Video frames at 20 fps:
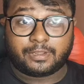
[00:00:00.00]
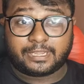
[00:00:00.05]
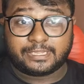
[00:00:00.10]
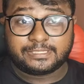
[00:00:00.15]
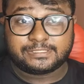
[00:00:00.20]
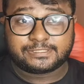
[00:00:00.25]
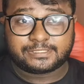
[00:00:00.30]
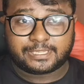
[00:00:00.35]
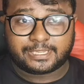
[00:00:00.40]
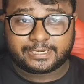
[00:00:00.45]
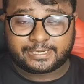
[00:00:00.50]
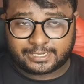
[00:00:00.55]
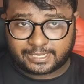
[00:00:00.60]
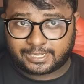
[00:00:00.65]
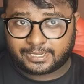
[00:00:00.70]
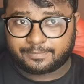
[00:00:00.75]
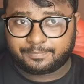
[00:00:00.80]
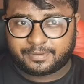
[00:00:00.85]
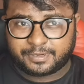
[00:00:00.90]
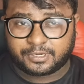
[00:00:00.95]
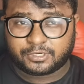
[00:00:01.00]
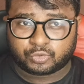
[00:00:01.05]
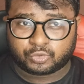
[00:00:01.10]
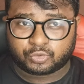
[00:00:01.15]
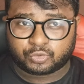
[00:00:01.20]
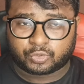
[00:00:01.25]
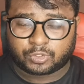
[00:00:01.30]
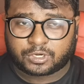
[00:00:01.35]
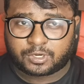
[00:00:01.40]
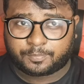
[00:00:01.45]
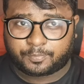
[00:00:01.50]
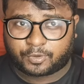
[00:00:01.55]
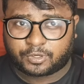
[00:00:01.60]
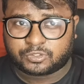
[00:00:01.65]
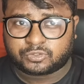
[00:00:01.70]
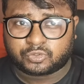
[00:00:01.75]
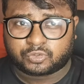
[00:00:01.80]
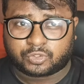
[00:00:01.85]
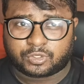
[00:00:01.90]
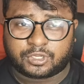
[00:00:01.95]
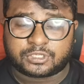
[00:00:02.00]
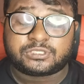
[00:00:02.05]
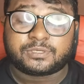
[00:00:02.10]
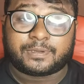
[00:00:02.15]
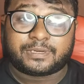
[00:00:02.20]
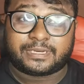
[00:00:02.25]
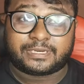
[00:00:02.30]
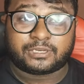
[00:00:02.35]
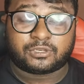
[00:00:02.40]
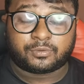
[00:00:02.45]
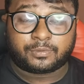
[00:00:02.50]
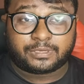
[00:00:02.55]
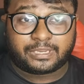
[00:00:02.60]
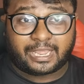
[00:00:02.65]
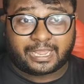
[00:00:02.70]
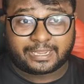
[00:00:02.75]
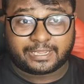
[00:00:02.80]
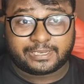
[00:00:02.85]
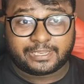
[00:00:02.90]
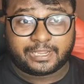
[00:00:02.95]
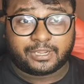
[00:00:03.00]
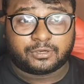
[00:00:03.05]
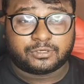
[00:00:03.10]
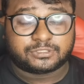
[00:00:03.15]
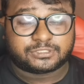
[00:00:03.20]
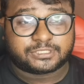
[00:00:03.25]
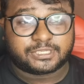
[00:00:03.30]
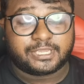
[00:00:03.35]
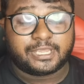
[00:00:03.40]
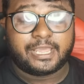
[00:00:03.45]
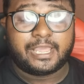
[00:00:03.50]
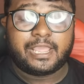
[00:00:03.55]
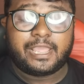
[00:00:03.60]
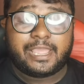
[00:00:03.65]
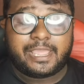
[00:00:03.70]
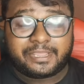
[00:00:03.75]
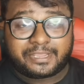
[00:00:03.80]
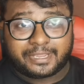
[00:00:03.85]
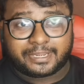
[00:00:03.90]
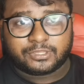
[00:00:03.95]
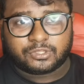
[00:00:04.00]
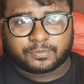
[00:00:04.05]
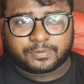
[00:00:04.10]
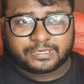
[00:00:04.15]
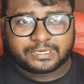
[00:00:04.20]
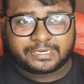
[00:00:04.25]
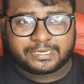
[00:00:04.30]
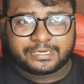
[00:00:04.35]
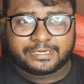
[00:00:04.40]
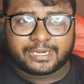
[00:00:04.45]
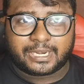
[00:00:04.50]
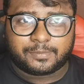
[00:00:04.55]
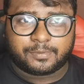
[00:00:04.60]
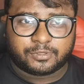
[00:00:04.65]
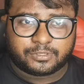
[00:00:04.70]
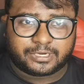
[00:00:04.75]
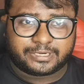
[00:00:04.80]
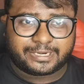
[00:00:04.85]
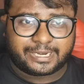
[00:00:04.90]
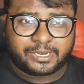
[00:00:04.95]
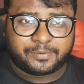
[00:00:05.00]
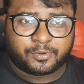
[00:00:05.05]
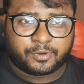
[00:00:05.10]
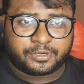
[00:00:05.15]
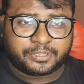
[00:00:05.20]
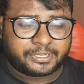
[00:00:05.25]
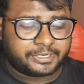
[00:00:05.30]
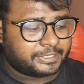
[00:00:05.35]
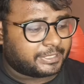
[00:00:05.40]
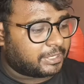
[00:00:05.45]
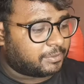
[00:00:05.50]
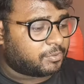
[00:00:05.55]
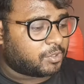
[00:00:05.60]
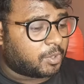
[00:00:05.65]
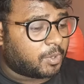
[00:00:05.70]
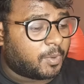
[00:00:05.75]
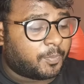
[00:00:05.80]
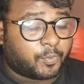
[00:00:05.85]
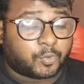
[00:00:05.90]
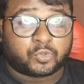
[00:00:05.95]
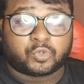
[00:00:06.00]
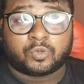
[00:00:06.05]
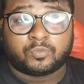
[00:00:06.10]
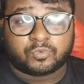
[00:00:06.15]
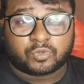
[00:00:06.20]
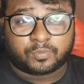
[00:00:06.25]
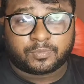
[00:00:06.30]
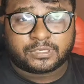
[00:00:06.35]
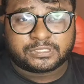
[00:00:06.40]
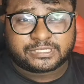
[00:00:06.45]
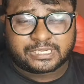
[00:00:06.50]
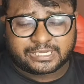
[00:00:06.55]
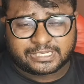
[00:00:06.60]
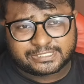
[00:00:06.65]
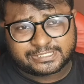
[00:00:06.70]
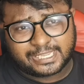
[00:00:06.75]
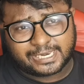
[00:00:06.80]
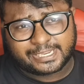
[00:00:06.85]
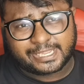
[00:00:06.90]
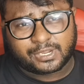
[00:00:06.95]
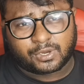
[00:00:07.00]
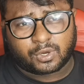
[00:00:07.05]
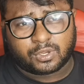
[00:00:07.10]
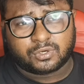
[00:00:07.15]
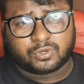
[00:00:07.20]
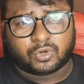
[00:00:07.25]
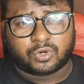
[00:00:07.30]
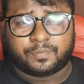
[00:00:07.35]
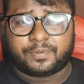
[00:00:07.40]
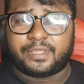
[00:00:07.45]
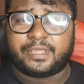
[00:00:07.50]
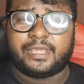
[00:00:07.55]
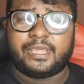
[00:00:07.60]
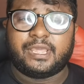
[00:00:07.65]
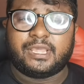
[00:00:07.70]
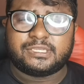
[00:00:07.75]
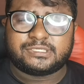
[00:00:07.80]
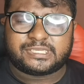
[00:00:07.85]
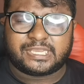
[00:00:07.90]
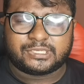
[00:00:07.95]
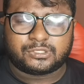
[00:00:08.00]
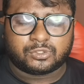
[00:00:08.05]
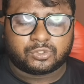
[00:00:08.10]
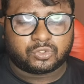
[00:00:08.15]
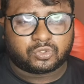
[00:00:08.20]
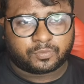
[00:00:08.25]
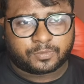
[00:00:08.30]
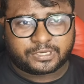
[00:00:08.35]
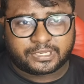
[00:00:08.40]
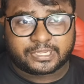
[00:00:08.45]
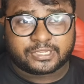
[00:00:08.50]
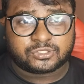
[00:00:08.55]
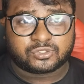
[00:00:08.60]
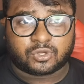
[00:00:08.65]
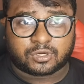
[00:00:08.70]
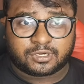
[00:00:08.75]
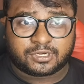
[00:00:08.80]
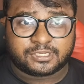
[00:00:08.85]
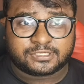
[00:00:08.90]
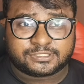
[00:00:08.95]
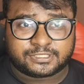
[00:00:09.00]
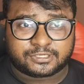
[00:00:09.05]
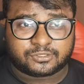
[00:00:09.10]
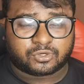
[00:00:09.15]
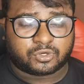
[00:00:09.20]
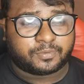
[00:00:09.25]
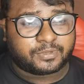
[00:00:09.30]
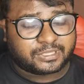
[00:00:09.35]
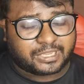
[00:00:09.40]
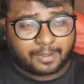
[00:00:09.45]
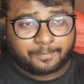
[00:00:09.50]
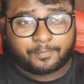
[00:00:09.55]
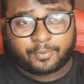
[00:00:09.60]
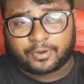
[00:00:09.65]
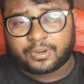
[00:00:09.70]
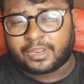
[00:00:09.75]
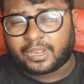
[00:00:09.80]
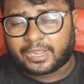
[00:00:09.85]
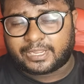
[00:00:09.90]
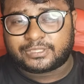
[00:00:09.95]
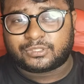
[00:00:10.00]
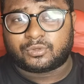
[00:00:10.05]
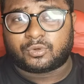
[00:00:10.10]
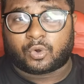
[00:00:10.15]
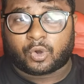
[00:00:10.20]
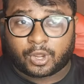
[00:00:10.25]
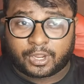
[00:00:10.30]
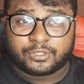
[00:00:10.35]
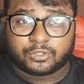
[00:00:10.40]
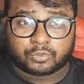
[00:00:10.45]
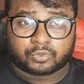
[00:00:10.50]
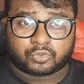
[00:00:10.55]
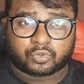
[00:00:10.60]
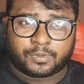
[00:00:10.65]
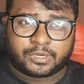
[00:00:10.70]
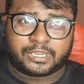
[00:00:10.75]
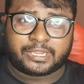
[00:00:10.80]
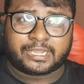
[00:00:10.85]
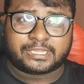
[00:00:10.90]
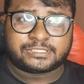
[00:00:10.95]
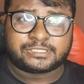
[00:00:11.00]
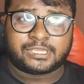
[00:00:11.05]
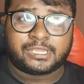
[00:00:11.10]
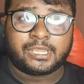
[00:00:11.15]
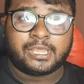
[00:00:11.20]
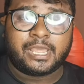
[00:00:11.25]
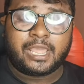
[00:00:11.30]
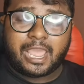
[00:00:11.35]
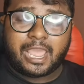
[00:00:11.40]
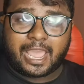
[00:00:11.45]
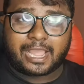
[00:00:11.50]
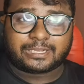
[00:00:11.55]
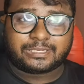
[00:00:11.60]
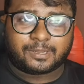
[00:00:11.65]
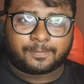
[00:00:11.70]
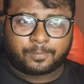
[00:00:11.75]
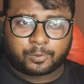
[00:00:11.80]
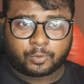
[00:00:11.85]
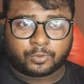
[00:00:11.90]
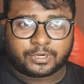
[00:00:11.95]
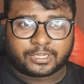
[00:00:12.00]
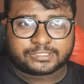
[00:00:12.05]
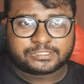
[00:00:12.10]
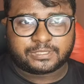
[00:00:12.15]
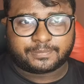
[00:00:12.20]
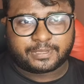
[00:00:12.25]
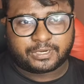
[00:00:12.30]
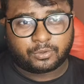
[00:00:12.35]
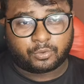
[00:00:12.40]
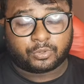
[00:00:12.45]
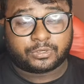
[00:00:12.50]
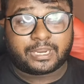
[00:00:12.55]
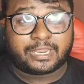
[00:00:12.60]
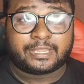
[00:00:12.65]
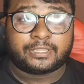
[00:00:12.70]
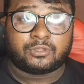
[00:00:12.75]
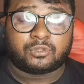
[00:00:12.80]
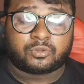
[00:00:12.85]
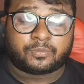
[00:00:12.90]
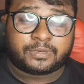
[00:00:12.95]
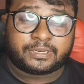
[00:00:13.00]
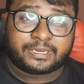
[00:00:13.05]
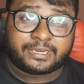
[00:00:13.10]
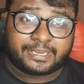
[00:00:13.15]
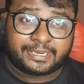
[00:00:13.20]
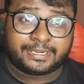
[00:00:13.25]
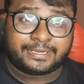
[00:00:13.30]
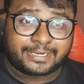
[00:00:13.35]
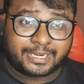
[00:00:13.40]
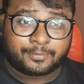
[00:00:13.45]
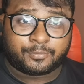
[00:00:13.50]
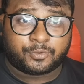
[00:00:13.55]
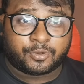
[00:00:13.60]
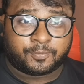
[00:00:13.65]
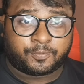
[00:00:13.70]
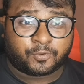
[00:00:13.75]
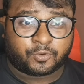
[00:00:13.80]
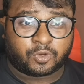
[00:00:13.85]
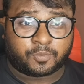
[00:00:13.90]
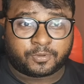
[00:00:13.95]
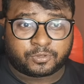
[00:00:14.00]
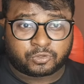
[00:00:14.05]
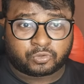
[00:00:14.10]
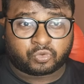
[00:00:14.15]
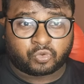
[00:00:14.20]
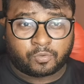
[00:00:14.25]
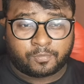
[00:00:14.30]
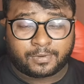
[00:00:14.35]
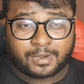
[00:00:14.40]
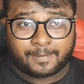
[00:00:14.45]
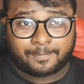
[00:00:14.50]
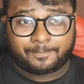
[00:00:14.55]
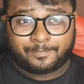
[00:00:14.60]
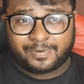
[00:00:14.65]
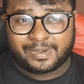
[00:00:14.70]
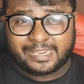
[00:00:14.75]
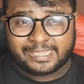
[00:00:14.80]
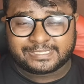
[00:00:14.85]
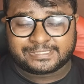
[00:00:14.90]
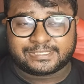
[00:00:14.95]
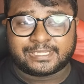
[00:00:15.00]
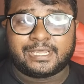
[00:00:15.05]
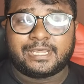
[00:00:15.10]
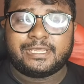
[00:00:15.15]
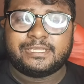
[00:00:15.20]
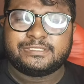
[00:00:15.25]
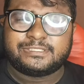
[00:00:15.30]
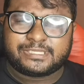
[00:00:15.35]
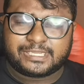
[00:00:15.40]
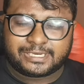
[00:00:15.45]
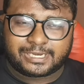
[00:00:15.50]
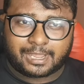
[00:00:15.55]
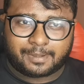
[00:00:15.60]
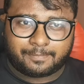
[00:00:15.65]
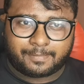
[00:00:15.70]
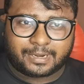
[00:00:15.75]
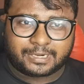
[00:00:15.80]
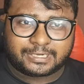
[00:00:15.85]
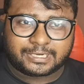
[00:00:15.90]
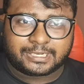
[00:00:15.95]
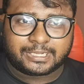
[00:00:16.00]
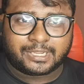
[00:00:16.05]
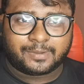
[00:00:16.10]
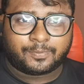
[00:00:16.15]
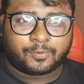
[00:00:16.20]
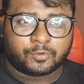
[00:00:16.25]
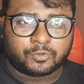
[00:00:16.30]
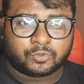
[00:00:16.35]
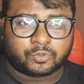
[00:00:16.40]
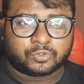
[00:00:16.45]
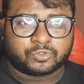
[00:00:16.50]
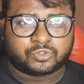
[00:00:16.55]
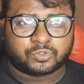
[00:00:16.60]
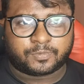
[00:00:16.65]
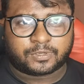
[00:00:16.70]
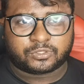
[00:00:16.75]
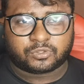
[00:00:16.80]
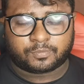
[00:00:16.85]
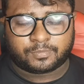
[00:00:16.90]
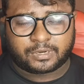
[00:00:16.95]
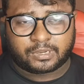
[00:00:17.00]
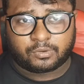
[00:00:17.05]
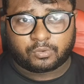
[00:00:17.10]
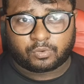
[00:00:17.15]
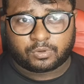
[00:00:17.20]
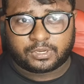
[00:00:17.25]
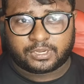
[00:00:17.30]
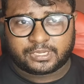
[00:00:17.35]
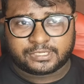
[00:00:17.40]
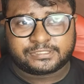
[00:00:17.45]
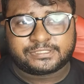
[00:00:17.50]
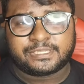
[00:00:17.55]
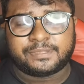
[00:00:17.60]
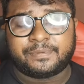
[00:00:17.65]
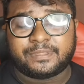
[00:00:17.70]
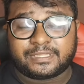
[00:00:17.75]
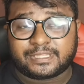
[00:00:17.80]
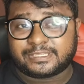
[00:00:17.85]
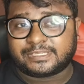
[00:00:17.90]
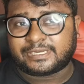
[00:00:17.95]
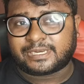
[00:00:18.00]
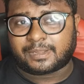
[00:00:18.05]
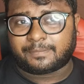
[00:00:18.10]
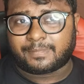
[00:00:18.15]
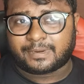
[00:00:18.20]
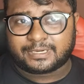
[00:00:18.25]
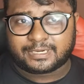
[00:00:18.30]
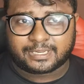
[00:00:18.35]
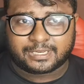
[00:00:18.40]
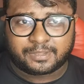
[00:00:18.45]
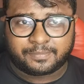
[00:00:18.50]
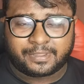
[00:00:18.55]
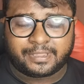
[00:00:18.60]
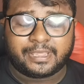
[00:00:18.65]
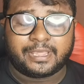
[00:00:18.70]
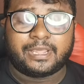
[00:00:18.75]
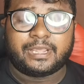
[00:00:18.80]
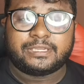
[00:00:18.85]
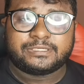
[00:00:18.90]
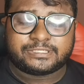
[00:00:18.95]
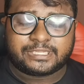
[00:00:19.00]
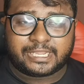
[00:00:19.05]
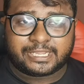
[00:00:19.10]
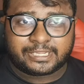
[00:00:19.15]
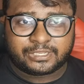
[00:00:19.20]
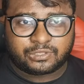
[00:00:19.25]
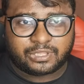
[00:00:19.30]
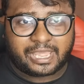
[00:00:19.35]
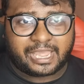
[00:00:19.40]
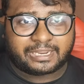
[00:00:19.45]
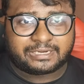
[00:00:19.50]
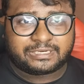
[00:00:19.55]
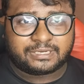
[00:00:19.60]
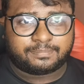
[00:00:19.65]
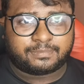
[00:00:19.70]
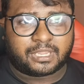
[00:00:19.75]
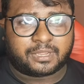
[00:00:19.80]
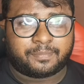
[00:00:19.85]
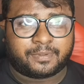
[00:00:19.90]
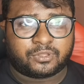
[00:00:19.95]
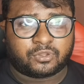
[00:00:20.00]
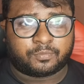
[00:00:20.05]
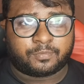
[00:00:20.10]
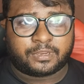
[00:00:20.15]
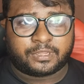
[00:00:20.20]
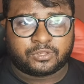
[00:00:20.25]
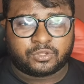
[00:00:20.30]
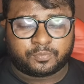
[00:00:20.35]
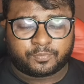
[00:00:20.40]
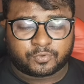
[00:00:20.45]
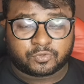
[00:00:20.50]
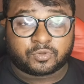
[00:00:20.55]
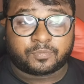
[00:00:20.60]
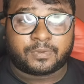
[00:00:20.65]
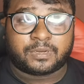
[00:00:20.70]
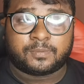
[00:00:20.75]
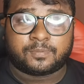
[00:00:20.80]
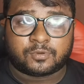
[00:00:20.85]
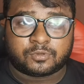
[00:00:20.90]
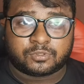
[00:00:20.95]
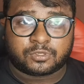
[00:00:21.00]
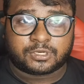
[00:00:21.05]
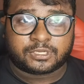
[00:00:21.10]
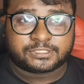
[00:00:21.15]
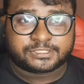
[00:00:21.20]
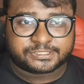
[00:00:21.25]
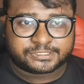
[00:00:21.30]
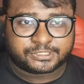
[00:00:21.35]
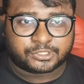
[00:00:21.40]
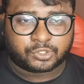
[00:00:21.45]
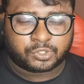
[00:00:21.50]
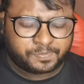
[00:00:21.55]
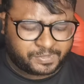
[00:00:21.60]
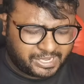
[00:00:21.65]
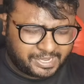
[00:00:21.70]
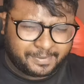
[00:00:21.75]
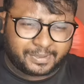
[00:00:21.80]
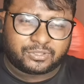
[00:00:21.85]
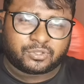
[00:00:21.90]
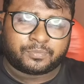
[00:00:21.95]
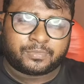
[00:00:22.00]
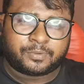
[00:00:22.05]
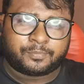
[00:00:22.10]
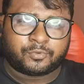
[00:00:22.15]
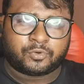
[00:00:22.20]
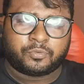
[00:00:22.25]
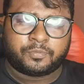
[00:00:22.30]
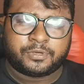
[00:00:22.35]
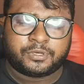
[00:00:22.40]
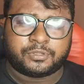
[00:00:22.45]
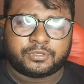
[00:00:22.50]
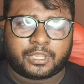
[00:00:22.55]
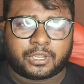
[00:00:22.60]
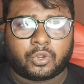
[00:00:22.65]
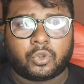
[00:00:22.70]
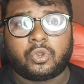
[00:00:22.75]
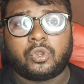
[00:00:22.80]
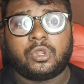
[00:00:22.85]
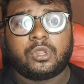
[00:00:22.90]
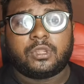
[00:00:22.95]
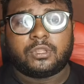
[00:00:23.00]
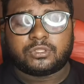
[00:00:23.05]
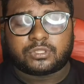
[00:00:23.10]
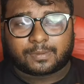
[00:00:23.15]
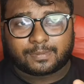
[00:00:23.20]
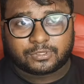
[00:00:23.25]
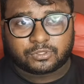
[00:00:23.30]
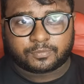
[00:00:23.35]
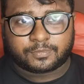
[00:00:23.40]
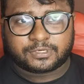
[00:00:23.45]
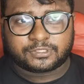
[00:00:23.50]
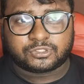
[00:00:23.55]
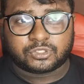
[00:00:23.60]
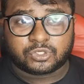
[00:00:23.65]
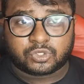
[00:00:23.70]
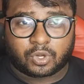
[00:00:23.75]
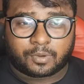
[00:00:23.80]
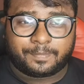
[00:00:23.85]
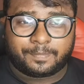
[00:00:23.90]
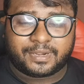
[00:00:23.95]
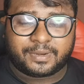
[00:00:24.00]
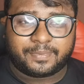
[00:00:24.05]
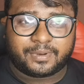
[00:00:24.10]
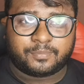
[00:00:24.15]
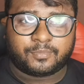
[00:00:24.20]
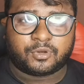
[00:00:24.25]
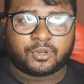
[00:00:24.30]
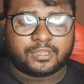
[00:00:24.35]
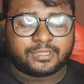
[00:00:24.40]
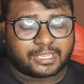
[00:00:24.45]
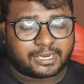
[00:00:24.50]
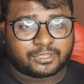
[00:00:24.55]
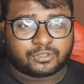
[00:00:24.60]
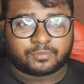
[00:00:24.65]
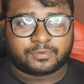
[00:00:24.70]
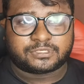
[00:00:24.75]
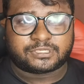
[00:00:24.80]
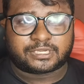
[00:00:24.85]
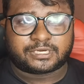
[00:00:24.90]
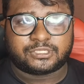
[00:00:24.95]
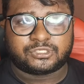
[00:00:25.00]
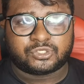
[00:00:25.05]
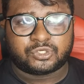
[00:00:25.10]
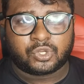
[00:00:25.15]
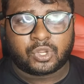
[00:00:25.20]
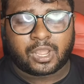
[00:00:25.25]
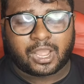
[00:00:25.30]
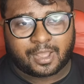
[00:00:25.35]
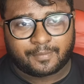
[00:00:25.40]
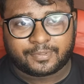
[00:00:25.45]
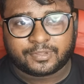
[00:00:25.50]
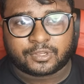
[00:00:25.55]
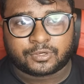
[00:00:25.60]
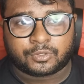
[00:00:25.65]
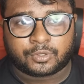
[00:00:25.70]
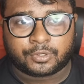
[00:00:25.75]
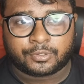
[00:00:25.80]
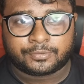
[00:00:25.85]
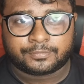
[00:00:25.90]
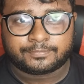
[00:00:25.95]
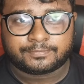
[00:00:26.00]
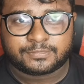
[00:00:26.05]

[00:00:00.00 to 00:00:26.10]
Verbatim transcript: গাইস এটা ভিডিও শুট করার পরে শুট করা হচ্ছে বাট এটা তোমাদের আগে দেওয়া হচ্ছে এখানে তোমাদের ইন্টারভিউটা টেলিফোনিক ইন্টারভিউ হবে প্রথম তোমরা যাকে স্যারকে কল করবে সে দুটো তোমাদেরকে শর্ট লিস্টেড করবে তারপরে হয়তো হয়তো তোমাদের কাছে একটা ফোন আসতে পারে ওটাই কিন্তু তোমাদের ইন্টারভিউয়ের ফোন হবে তো তোমরা প্লিজ যে নাম্বারটা থেকে ফোন করছো বা তোমরা সিভিতে যে নাম্বারটা দেবে সেটাই কিন্তু অ্যাক্টিভ থাকবে তোমরা কিন্তু প্রথমবারই ফোন ধরার চেষ্টা করবে এবার তোমরা পুরো ভিডিও দেখো তারপরে তোমাদের যদি কমফোর্টেবল মনে হয় তাহলে তোমরা চাকরির জন্য আবেদন করো